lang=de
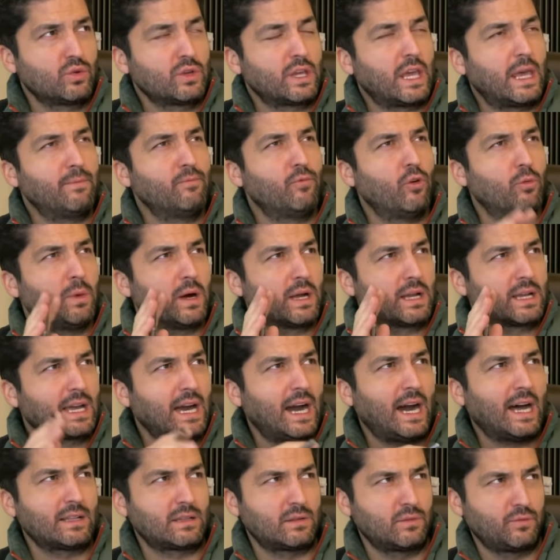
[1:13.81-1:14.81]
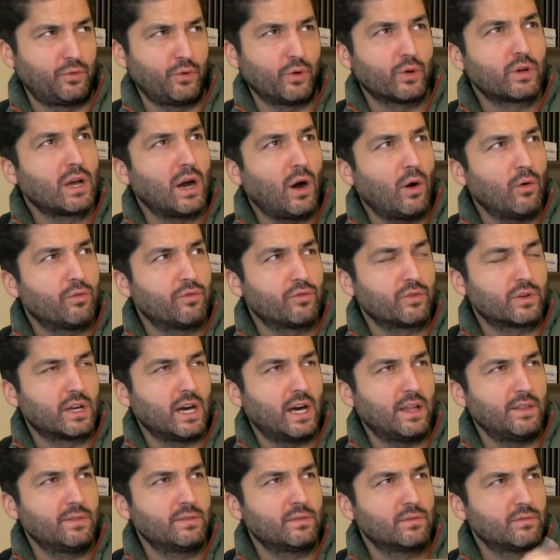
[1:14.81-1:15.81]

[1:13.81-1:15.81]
geben, wo man Karten für kaufen kann.